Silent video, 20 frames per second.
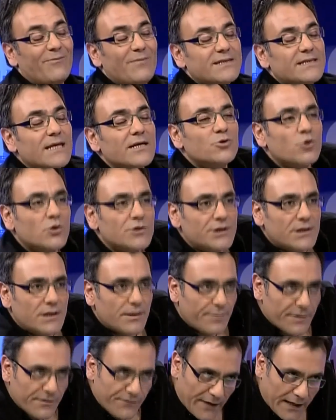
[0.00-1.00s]
mesela çok ciddi
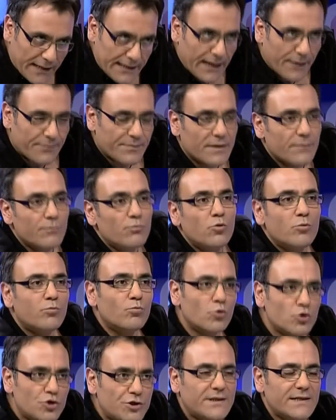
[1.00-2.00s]
bir fan yaptın. Bu
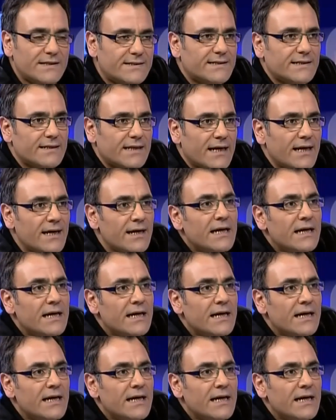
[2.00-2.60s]
Muş dizisinde